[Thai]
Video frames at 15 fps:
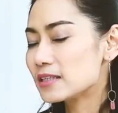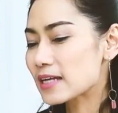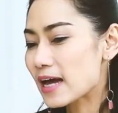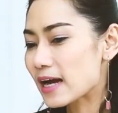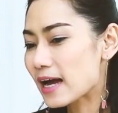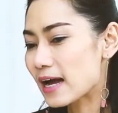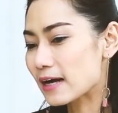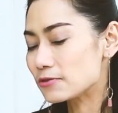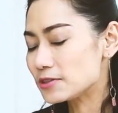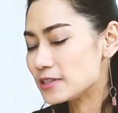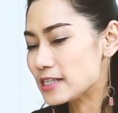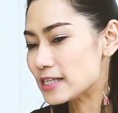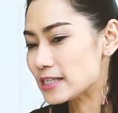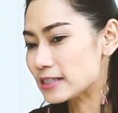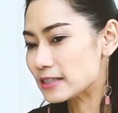ถ้าข่าว
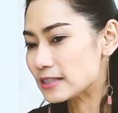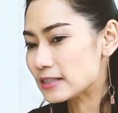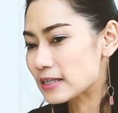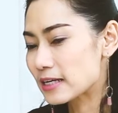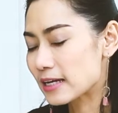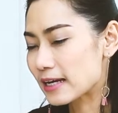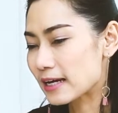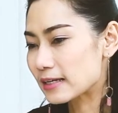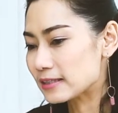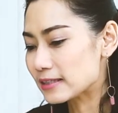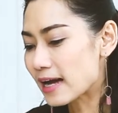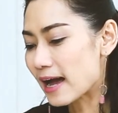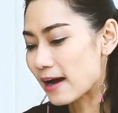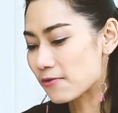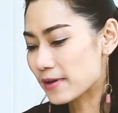จริงหรื
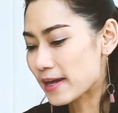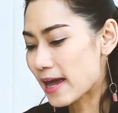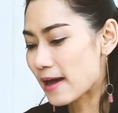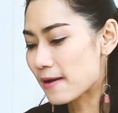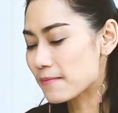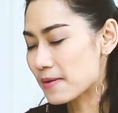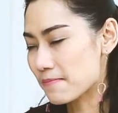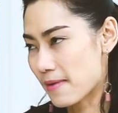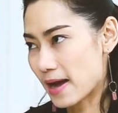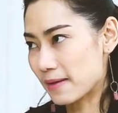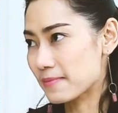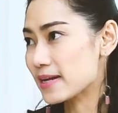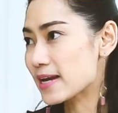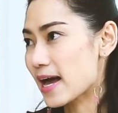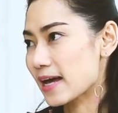อข่าวแก้มันมา
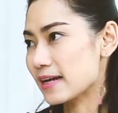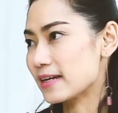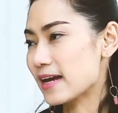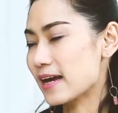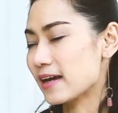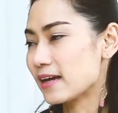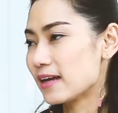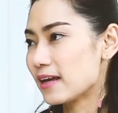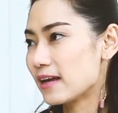ไม่ทันอ่ะ